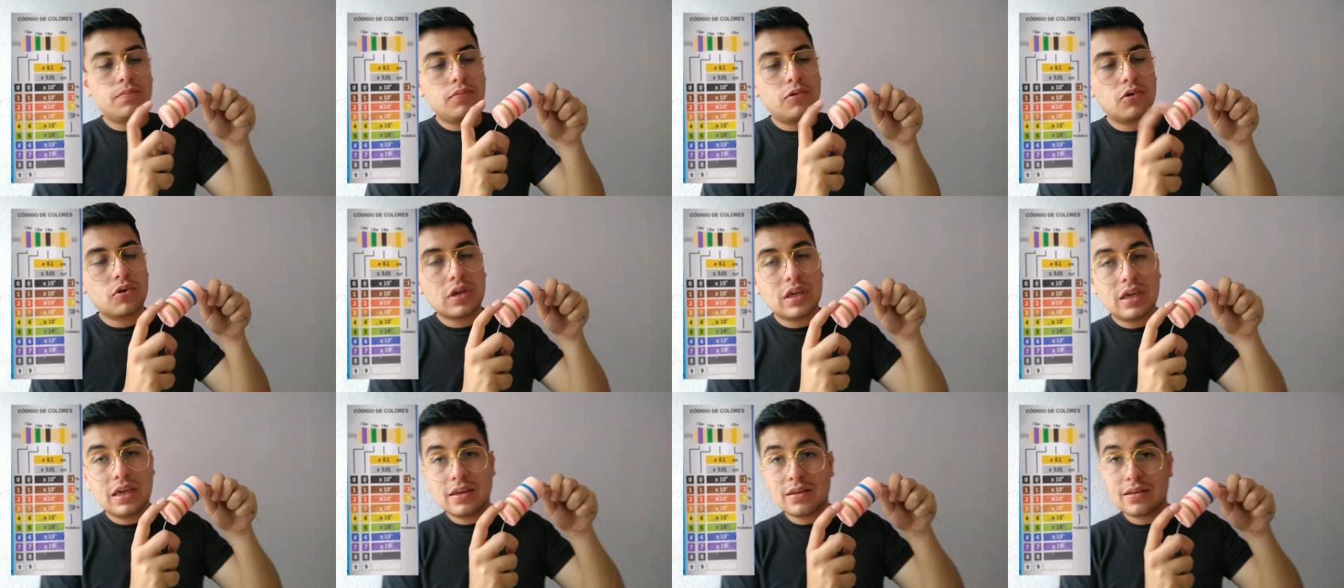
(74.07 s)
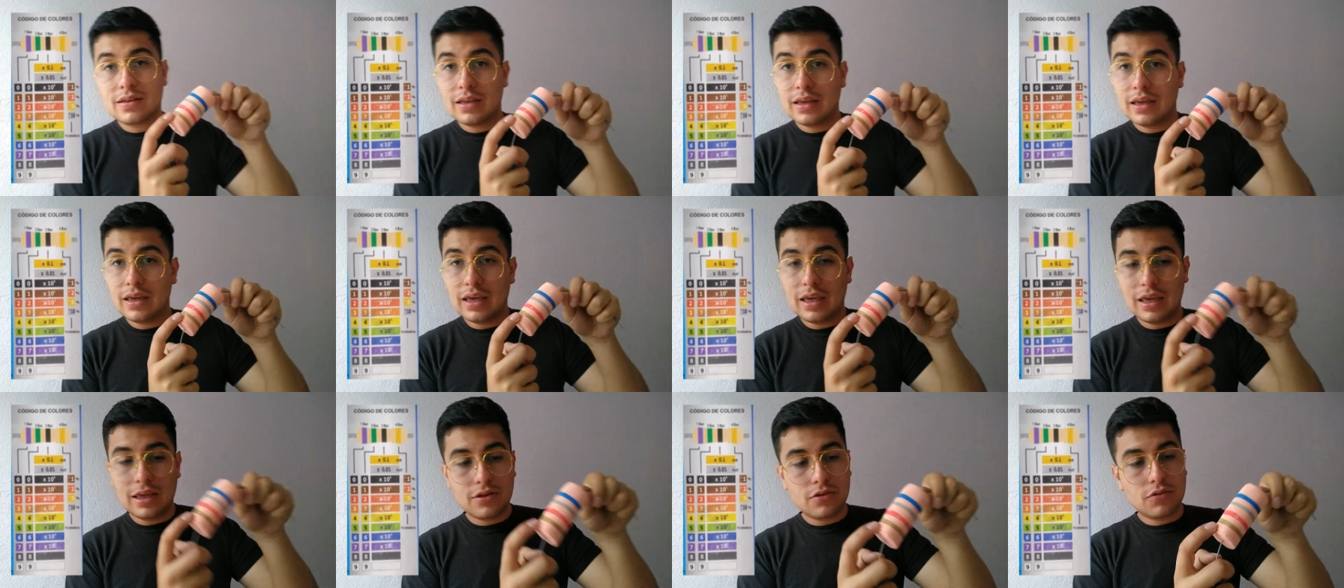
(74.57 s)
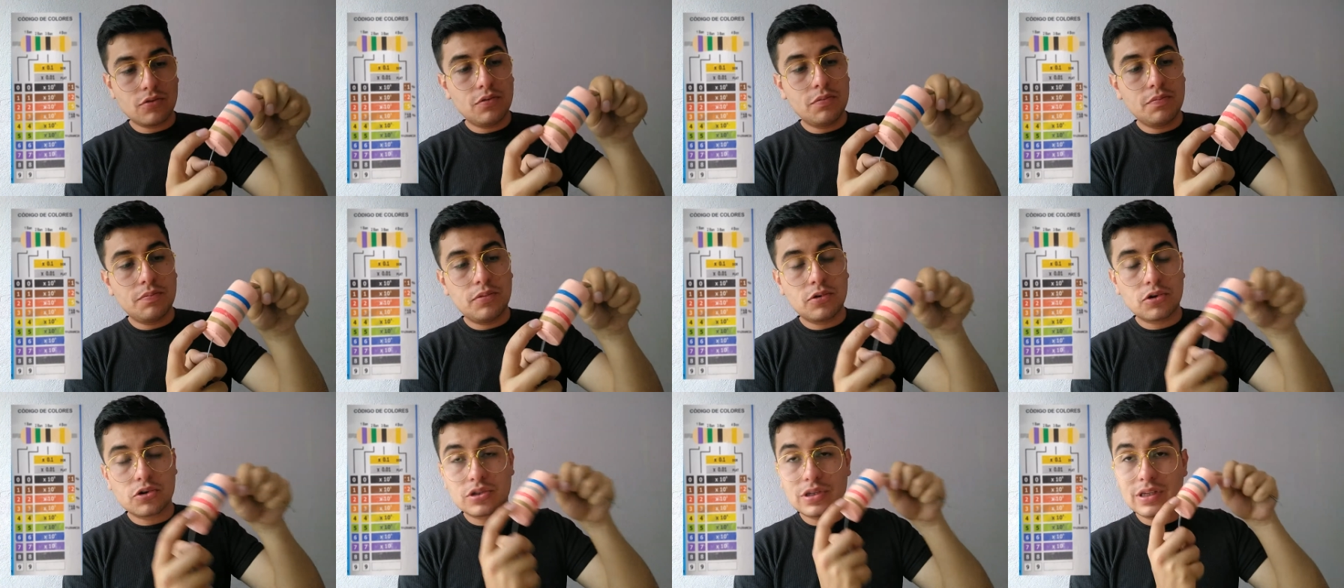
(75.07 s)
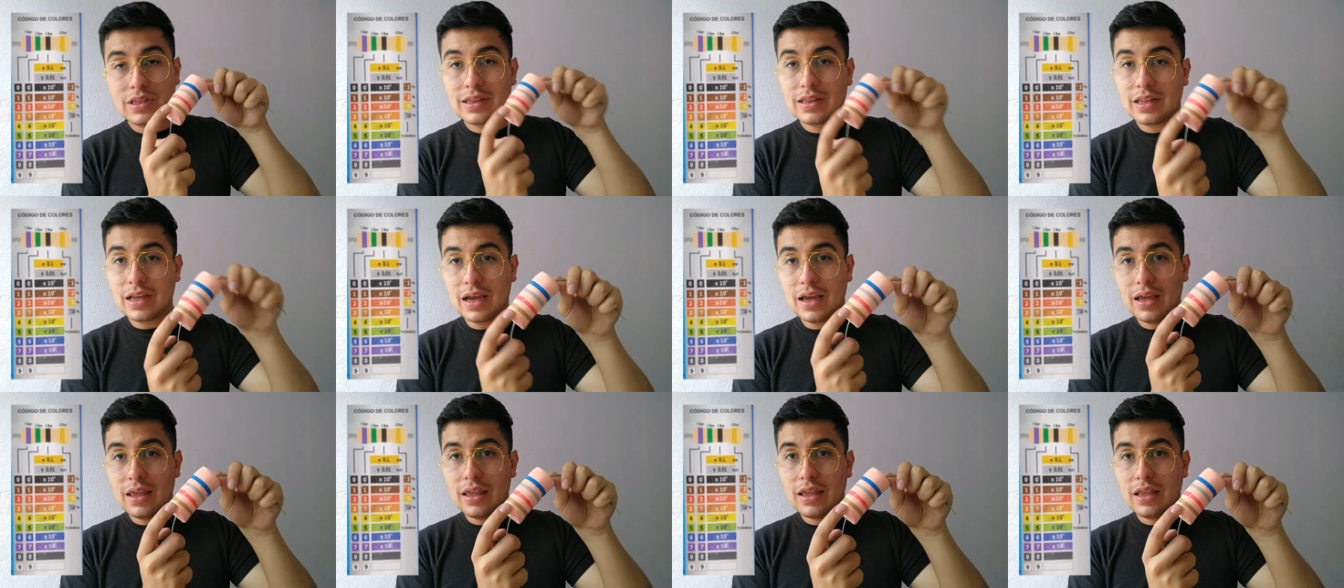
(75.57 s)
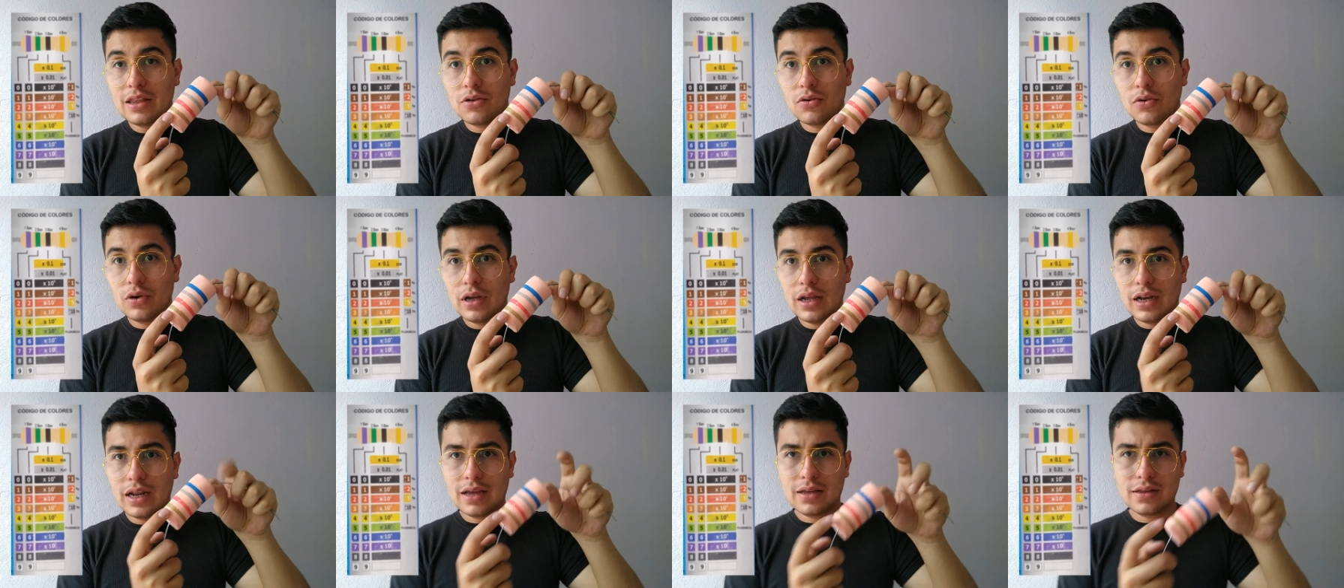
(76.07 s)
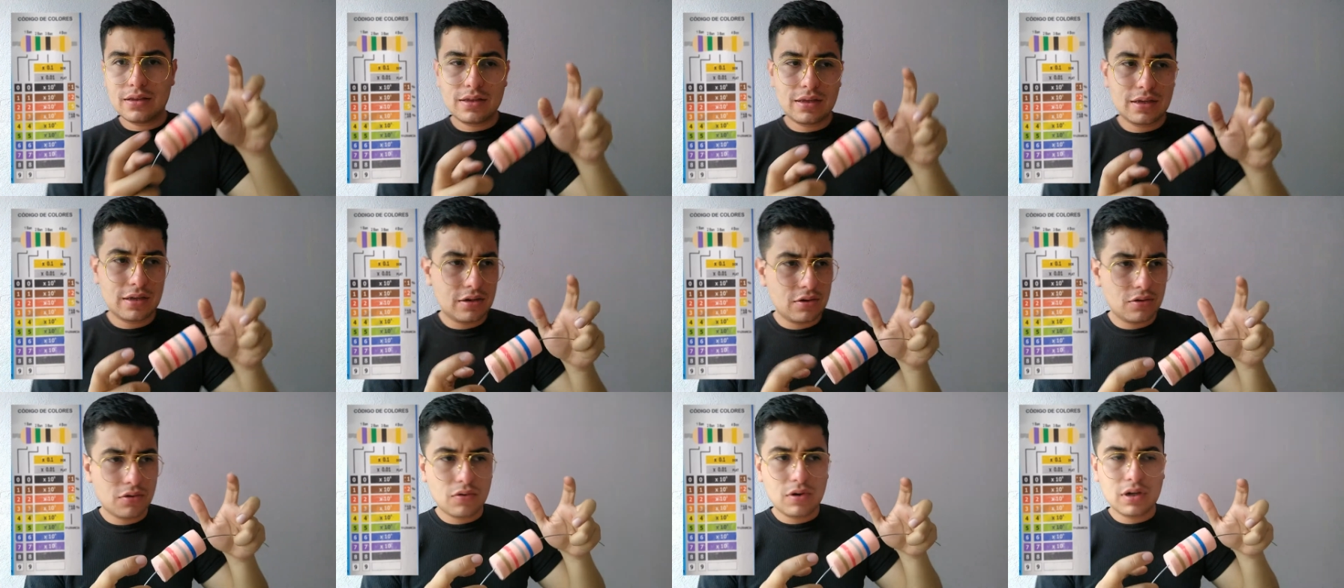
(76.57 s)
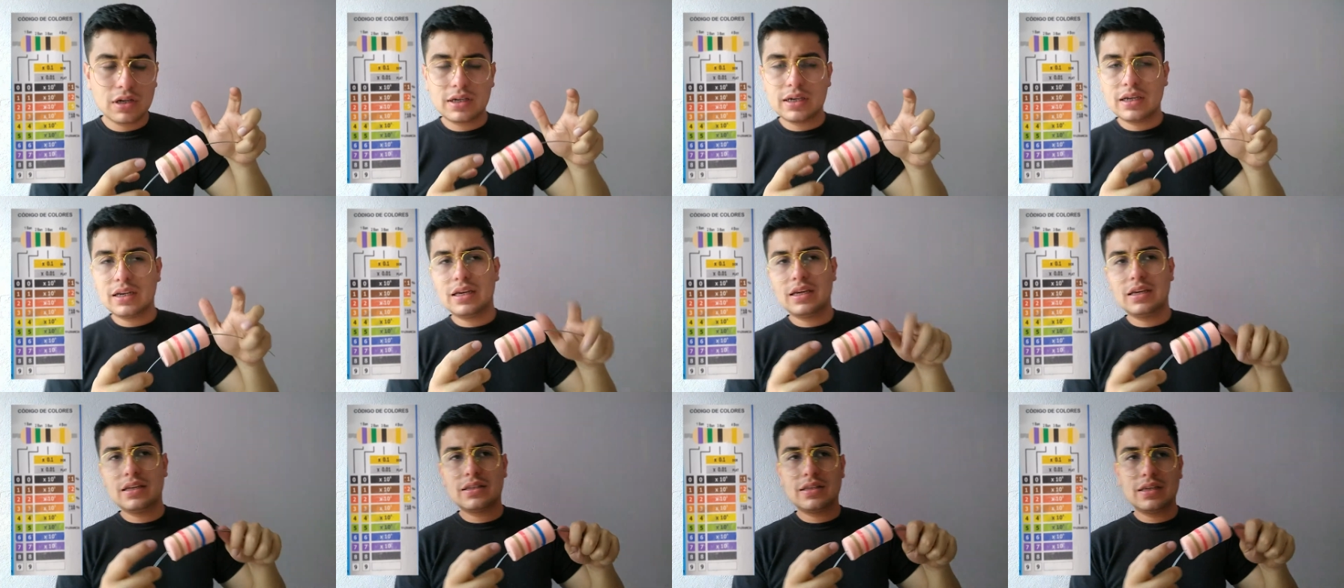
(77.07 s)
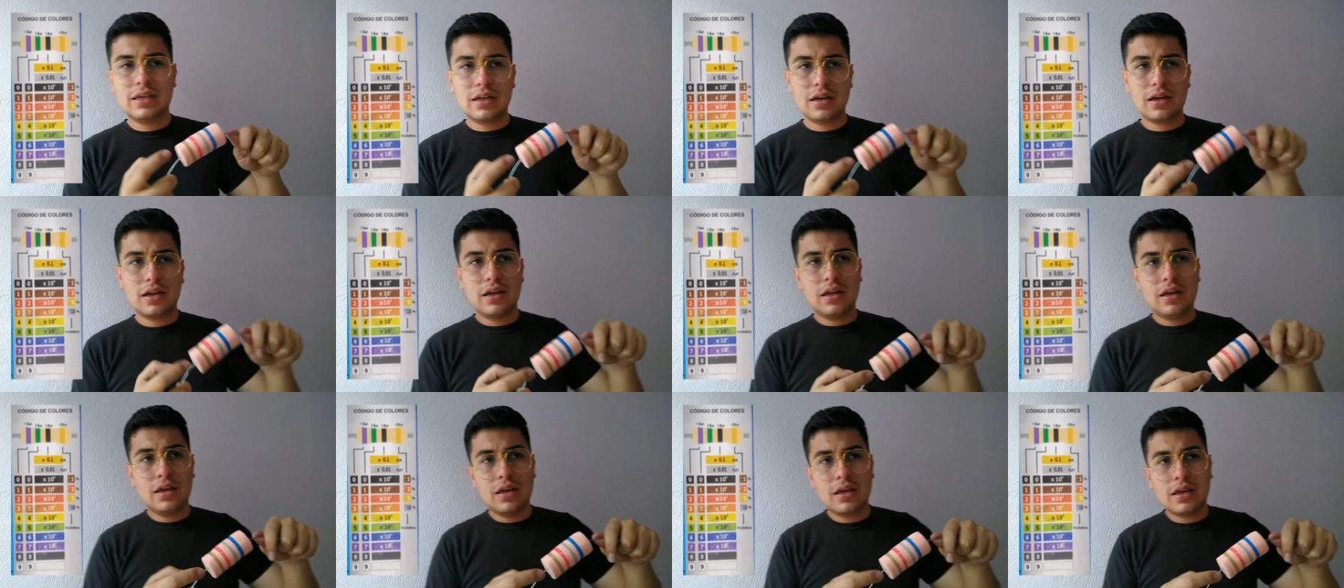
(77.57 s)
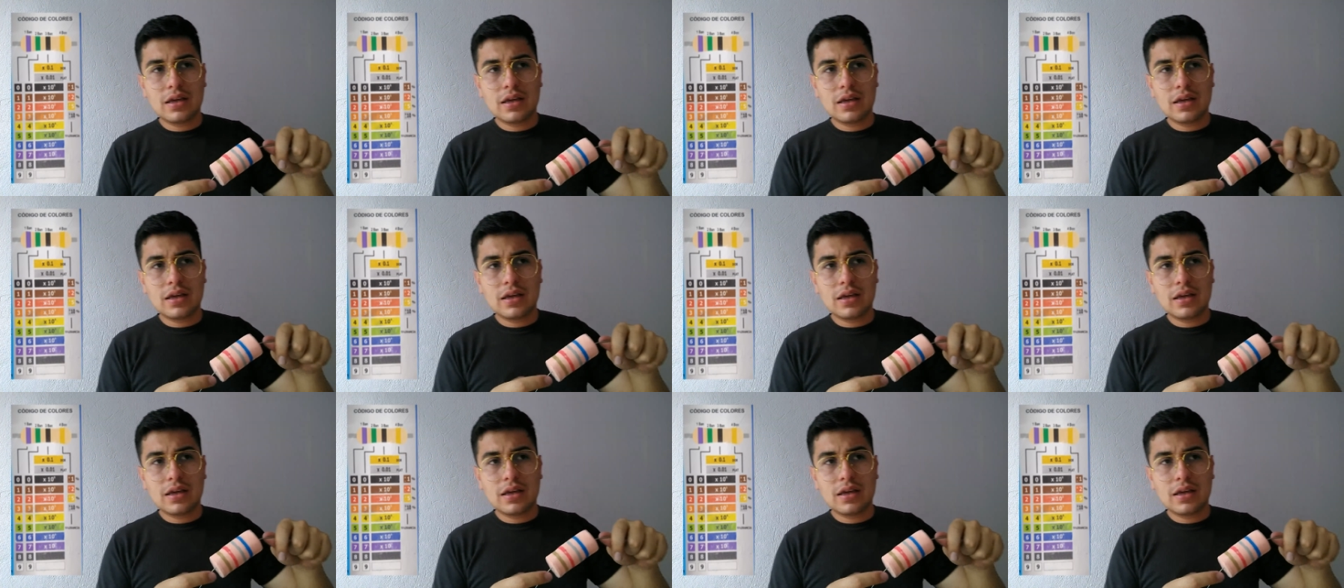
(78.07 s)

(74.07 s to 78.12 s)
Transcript: porque este es un porcentaje de tolerancia, lo cual quiere decir